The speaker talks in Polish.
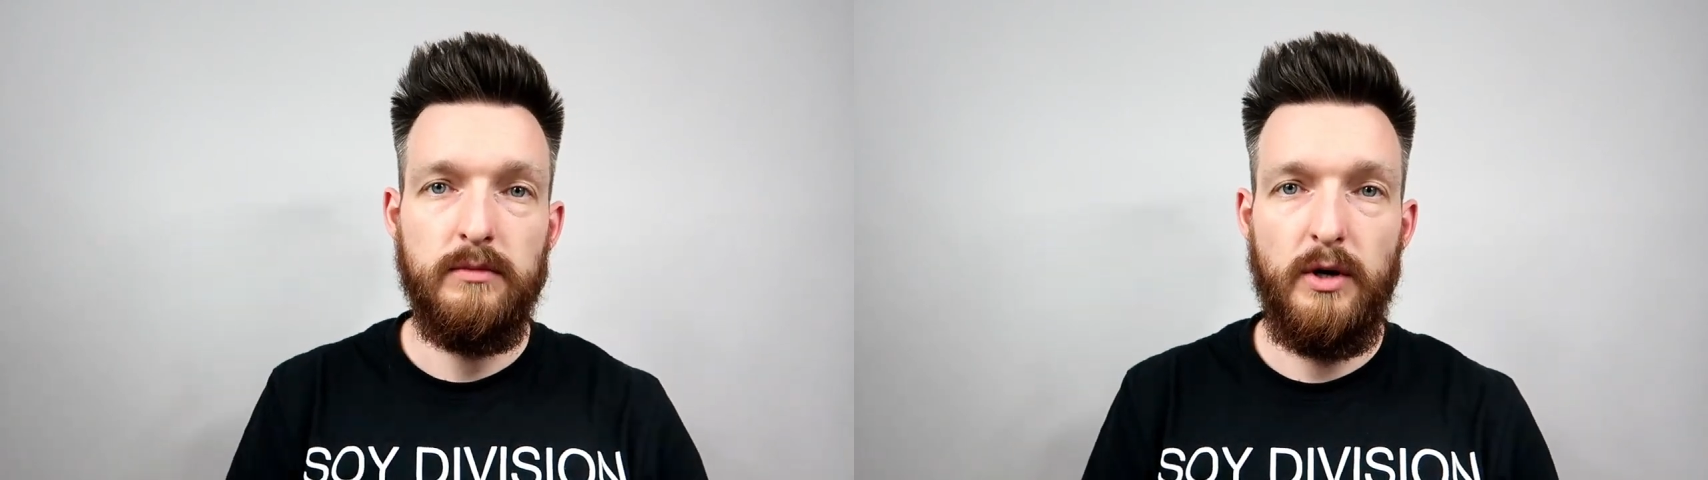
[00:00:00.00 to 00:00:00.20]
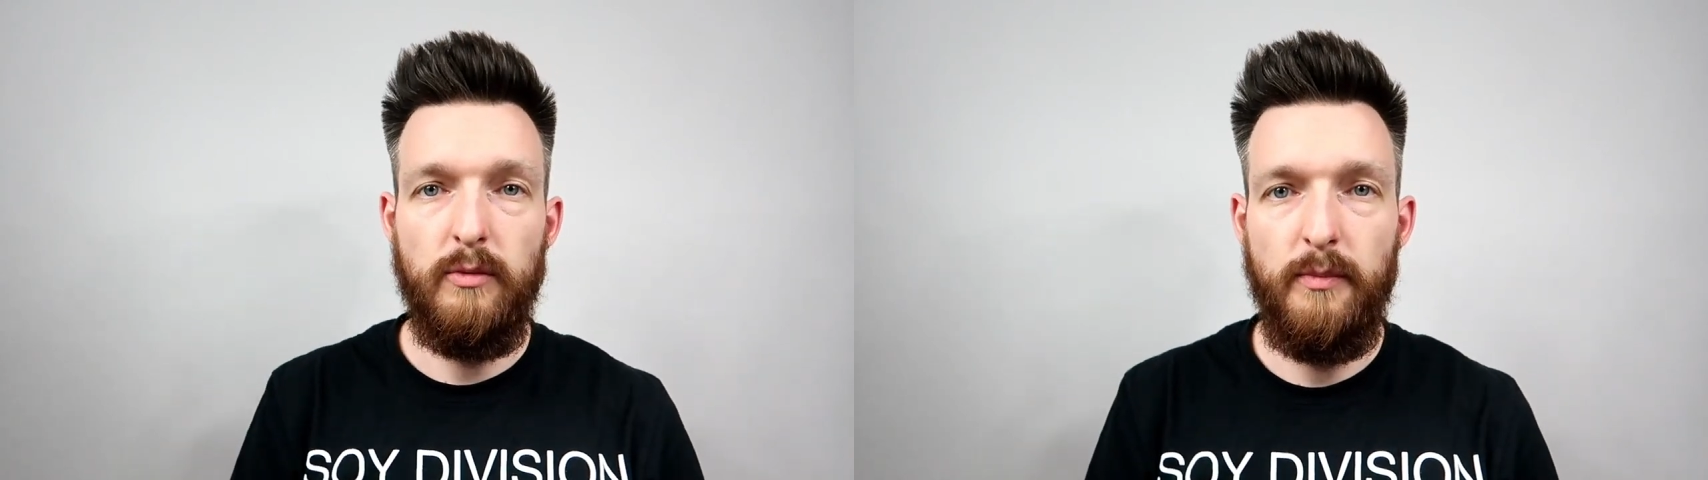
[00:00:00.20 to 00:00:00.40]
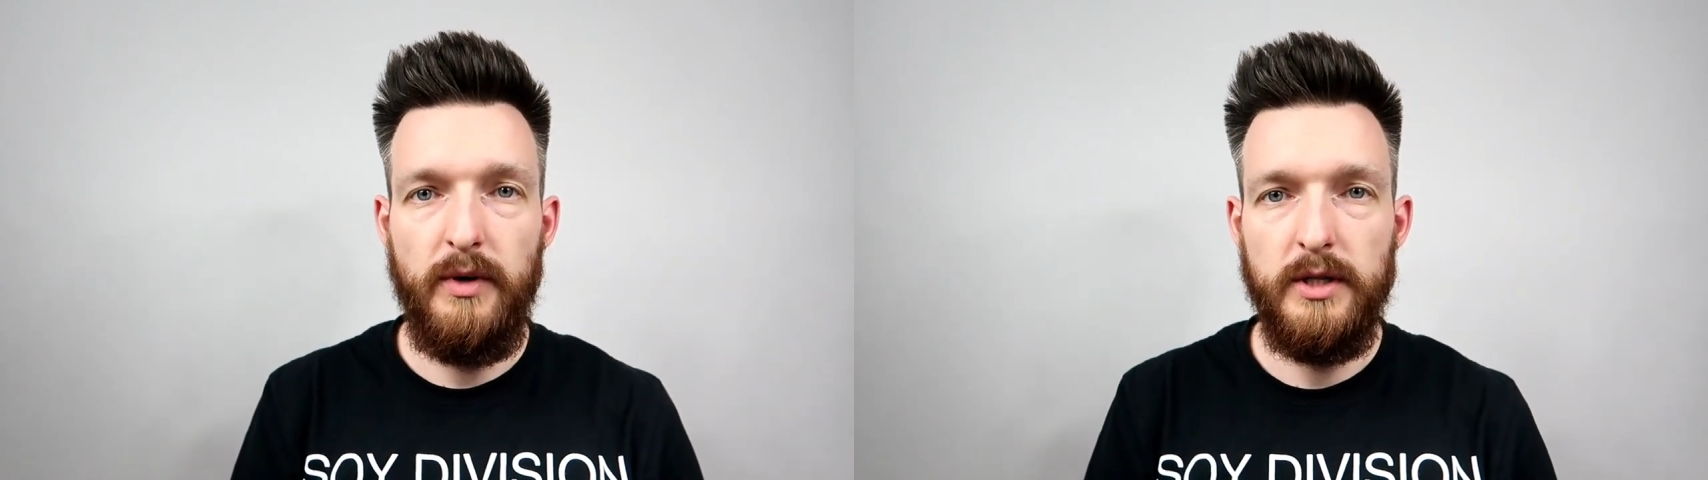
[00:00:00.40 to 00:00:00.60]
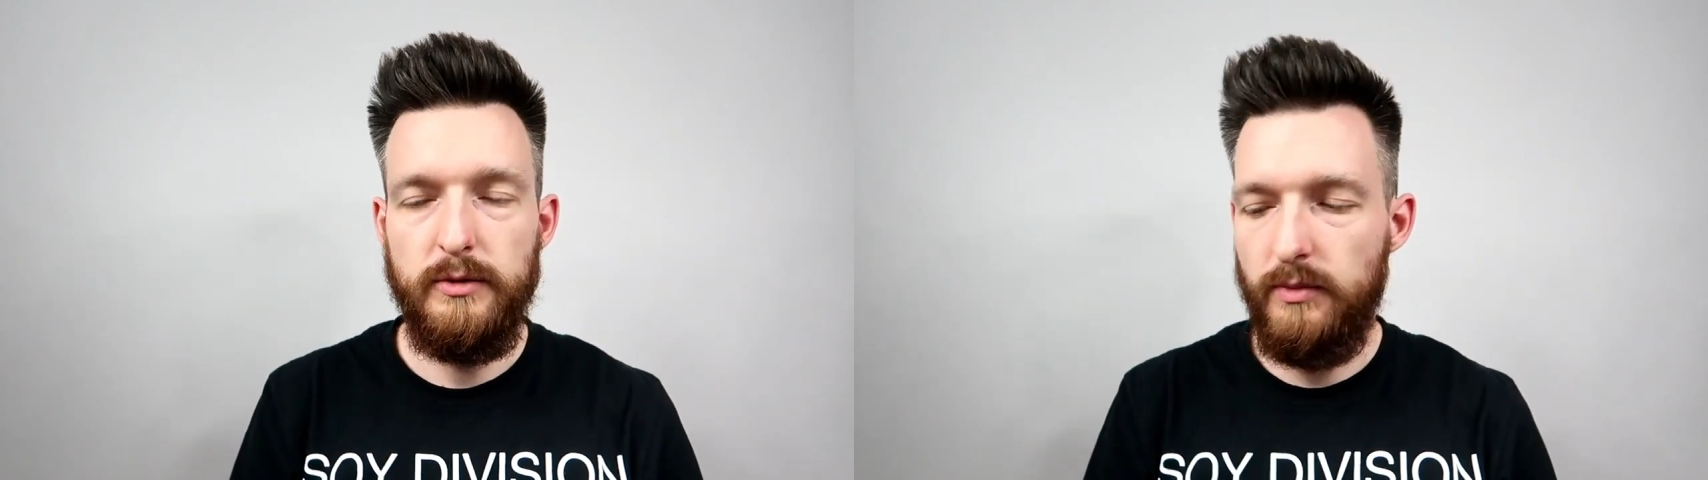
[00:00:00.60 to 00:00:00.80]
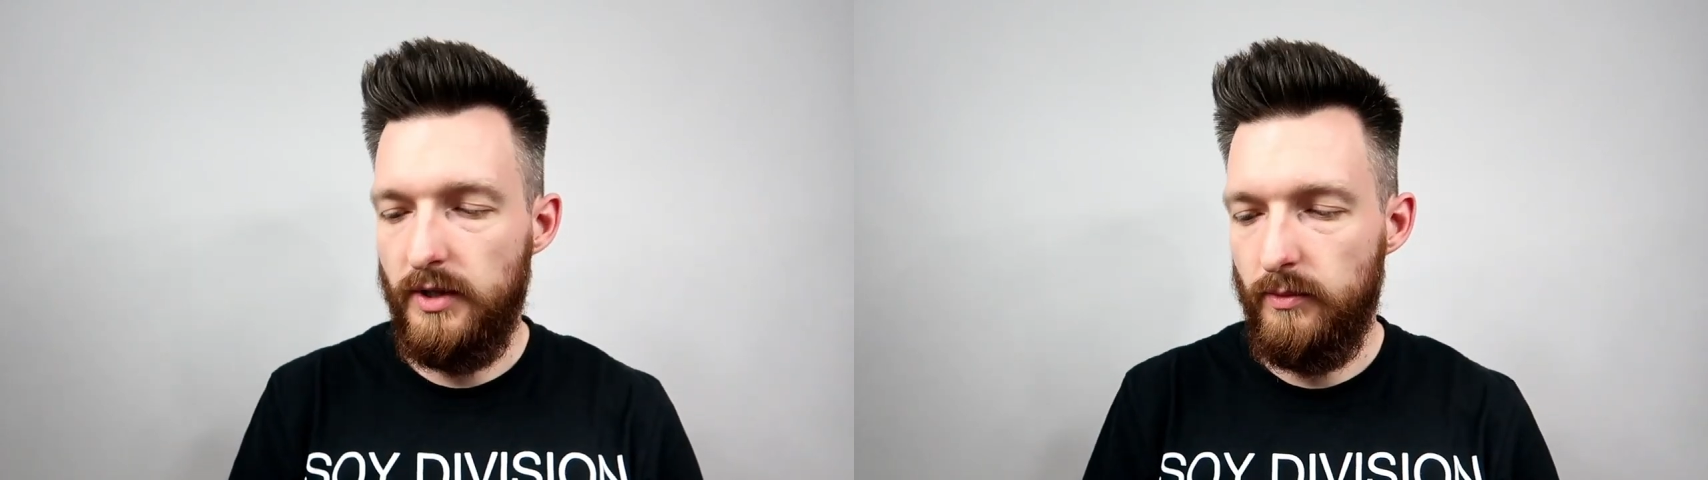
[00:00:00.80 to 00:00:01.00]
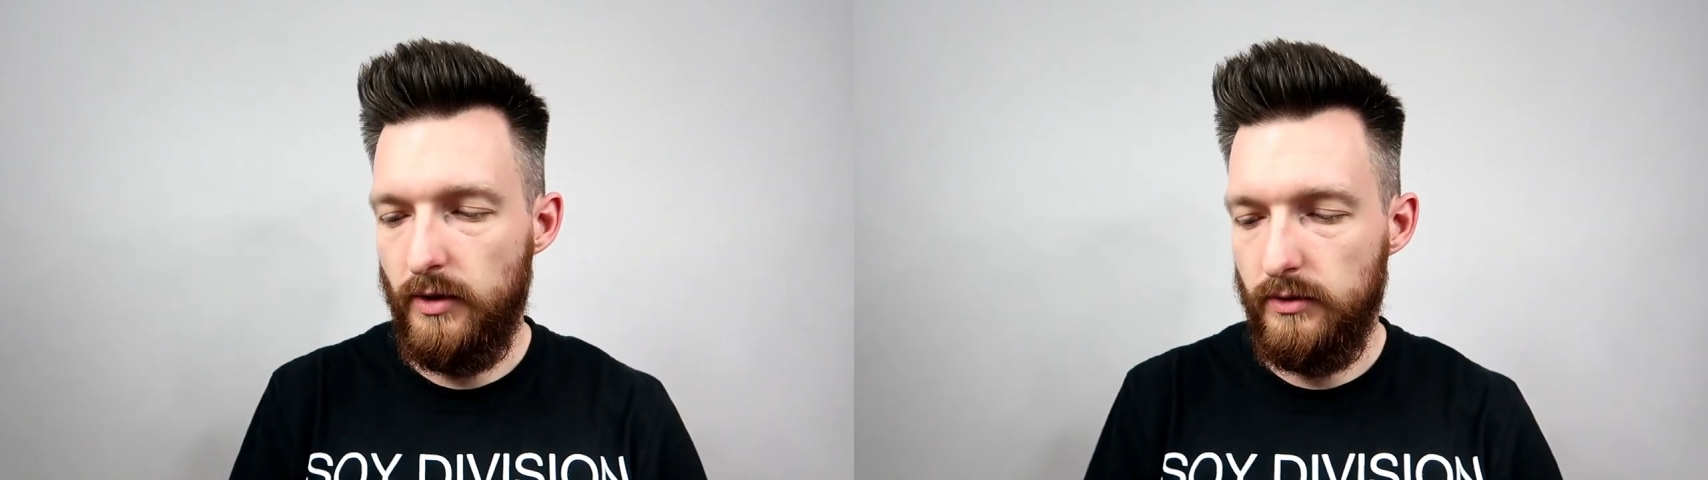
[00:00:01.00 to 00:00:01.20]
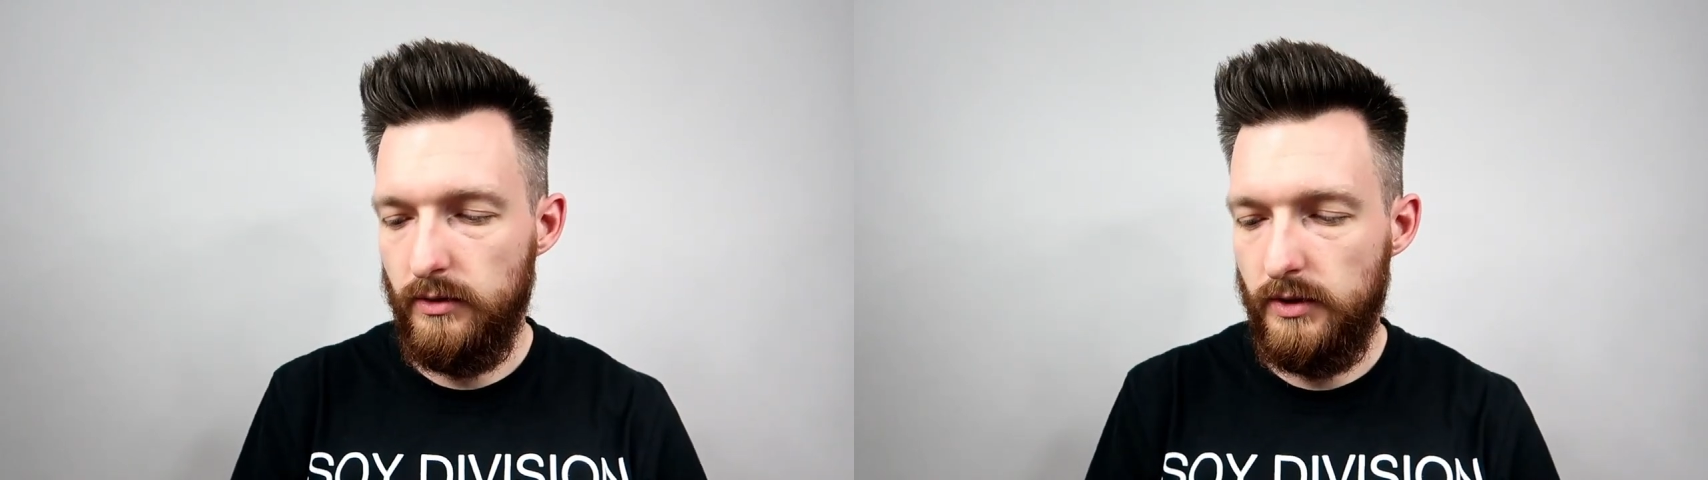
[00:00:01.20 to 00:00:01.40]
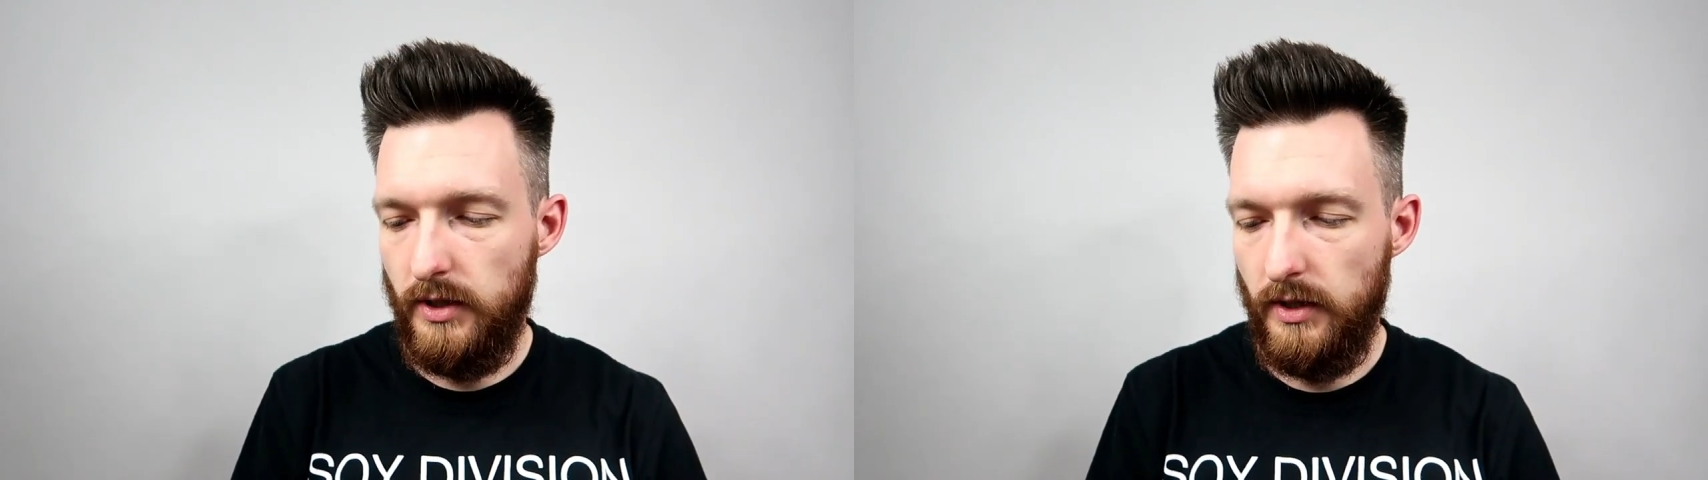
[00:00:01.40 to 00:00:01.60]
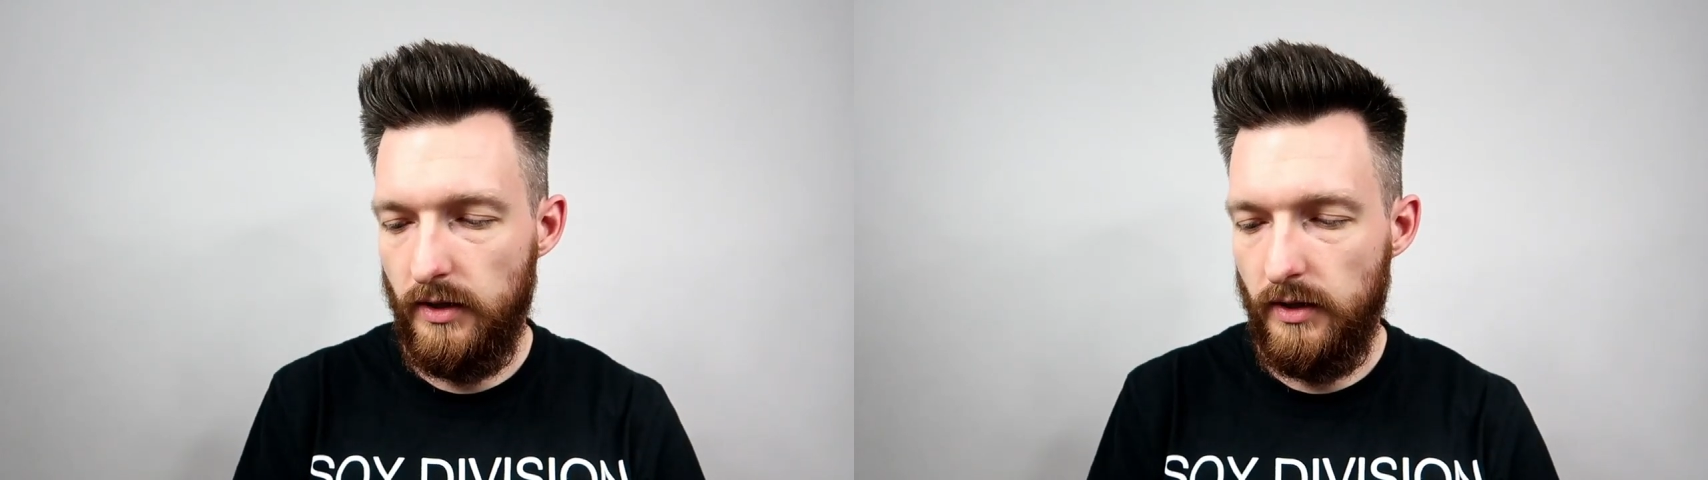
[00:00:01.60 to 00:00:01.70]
Komu poleciłbym ten produkt?